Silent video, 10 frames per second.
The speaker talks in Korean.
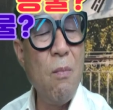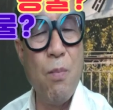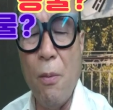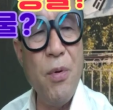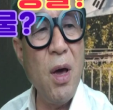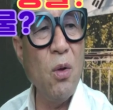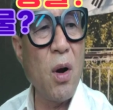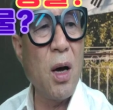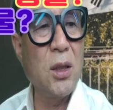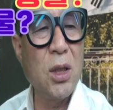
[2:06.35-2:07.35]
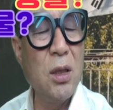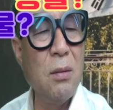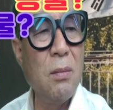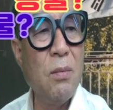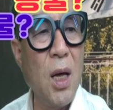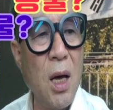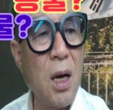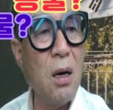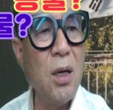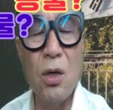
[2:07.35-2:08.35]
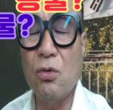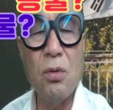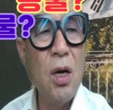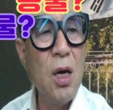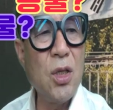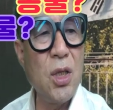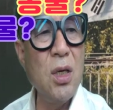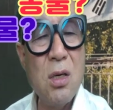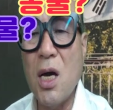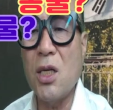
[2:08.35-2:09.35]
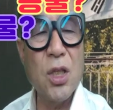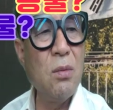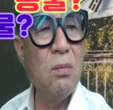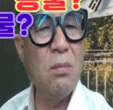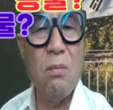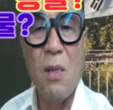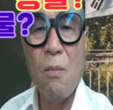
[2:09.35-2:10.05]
법 위에 놀아 지금 내그 영주시의회 지금